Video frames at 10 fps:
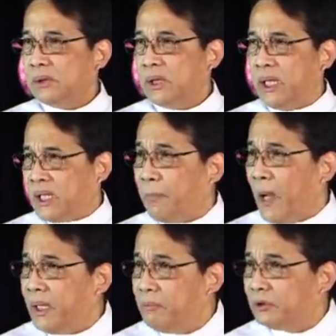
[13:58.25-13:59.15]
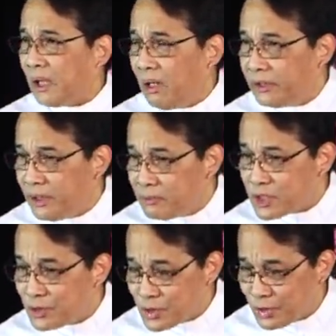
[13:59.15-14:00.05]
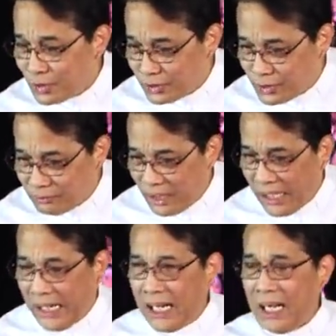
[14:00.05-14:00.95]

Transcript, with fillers: Eh, kapari mong tao, hindi mo sinusunod yung mga